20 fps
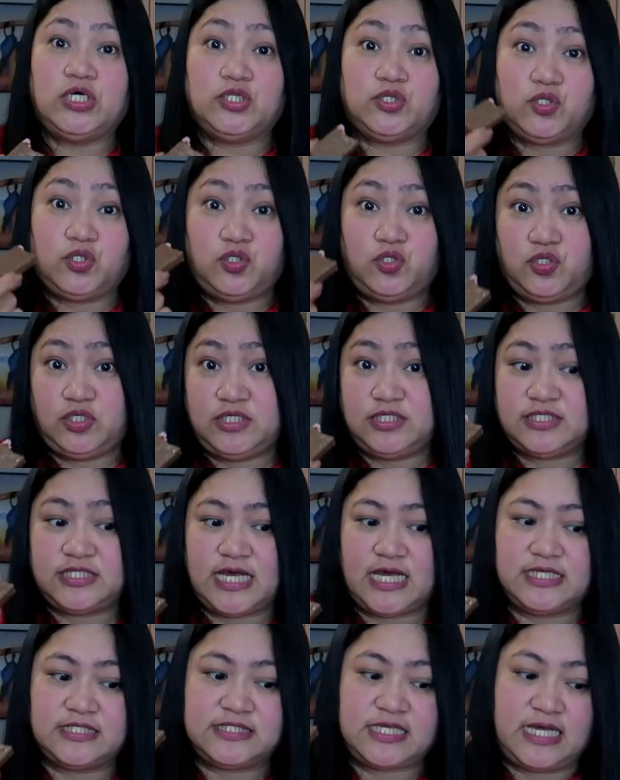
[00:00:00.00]
ito yung
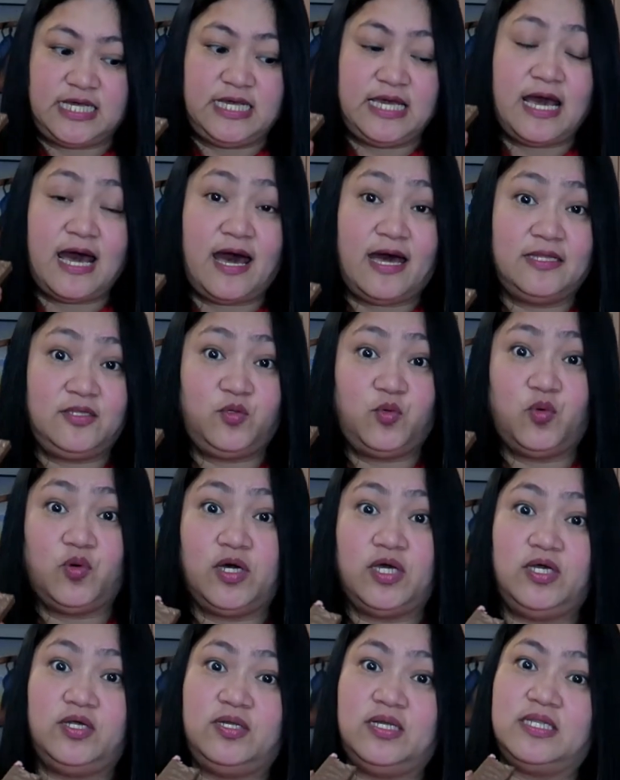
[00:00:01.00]
isa sa i-add ko
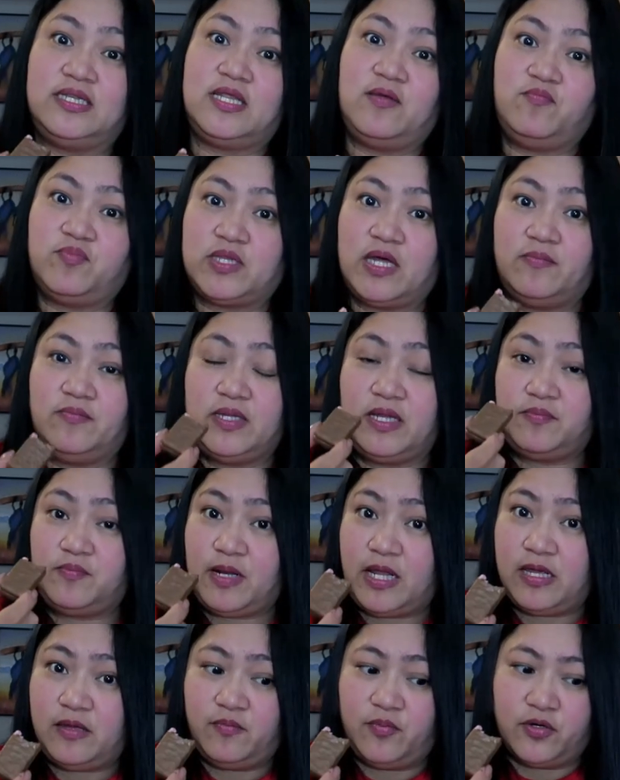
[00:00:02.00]
ngayon na timtam na
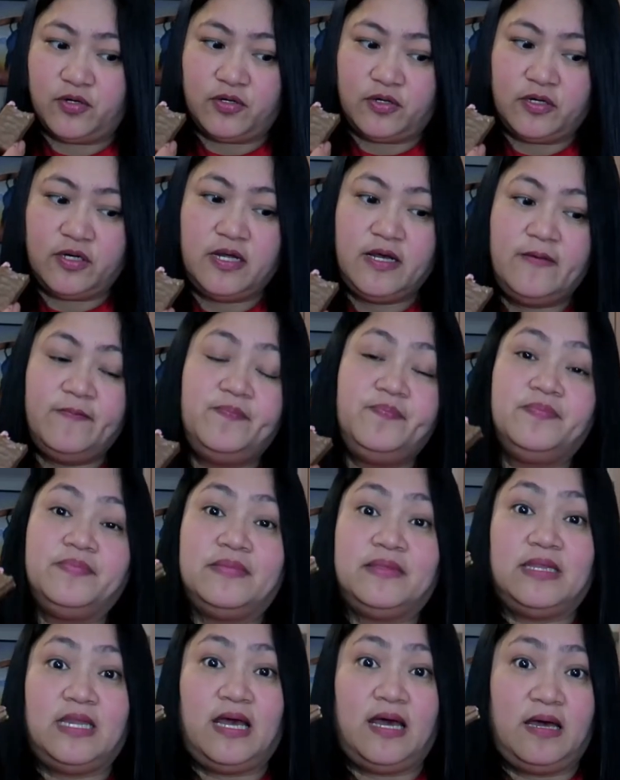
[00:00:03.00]
flavor
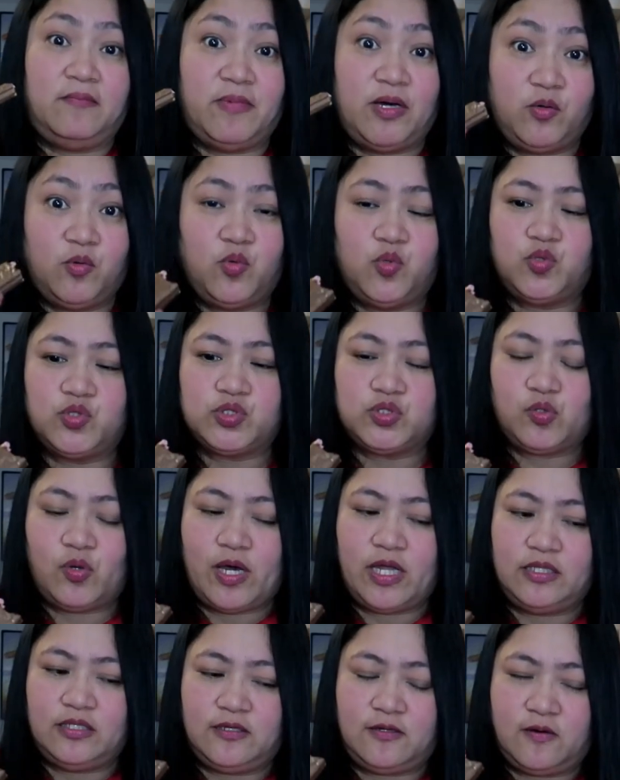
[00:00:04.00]
na
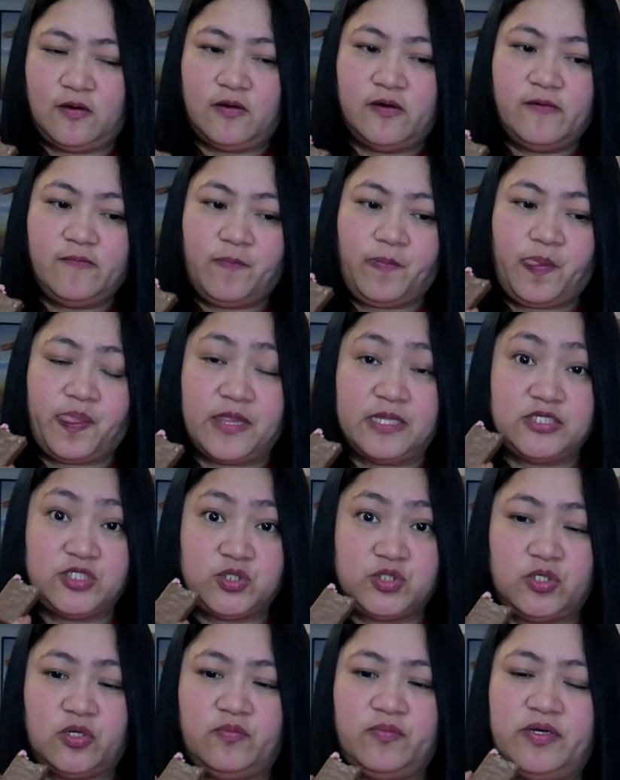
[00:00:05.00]
magugustuhan ko.
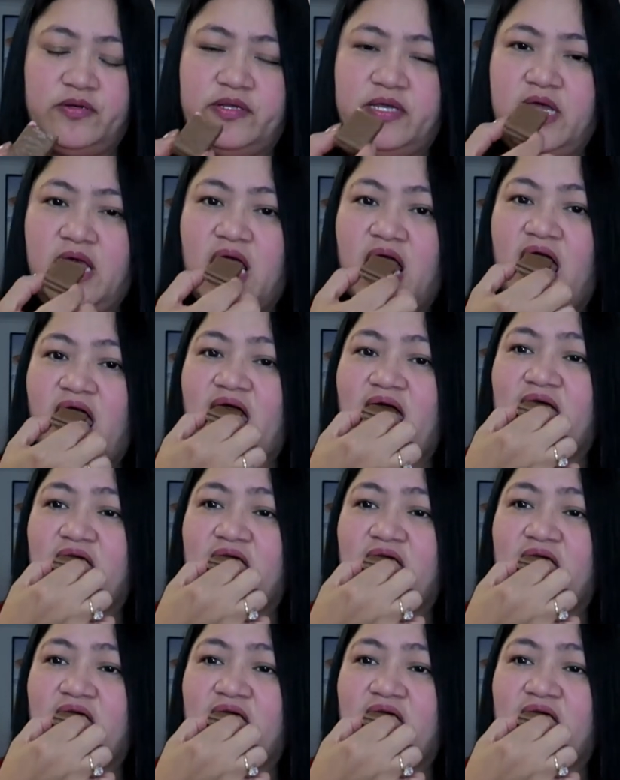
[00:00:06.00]
Strawberry.